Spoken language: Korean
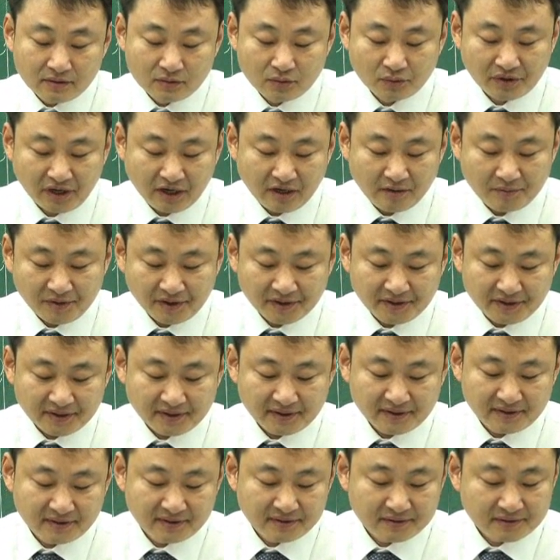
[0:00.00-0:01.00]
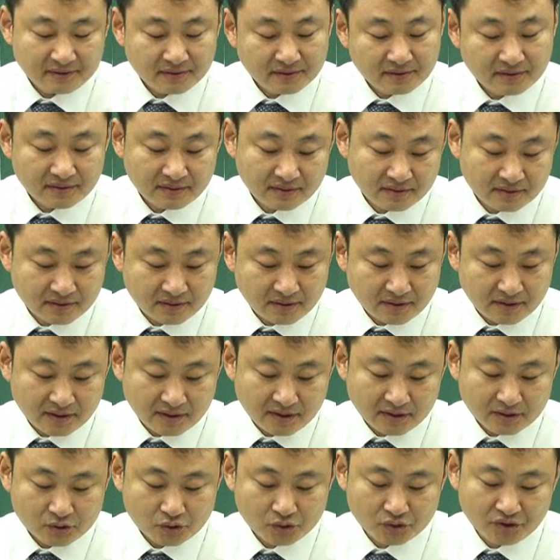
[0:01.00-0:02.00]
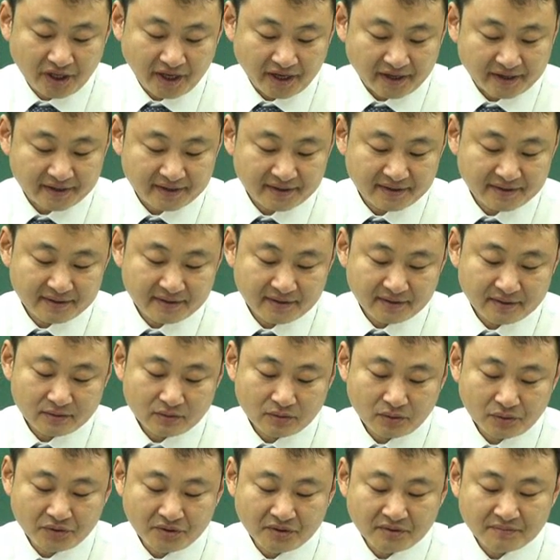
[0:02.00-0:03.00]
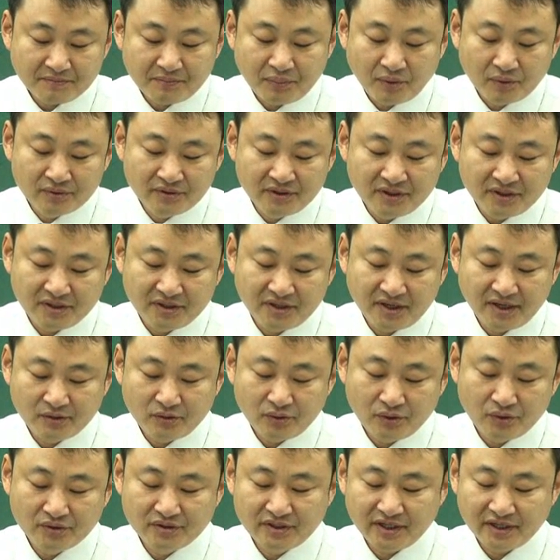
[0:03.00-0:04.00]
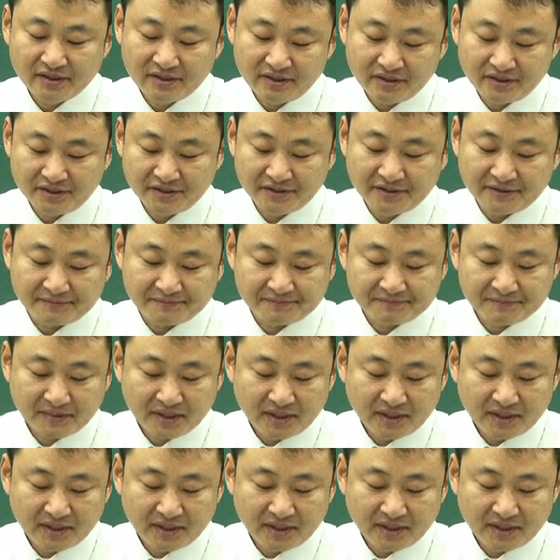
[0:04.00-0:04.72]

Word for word: 동그 1번 주택 또는 복리설의 소유자들은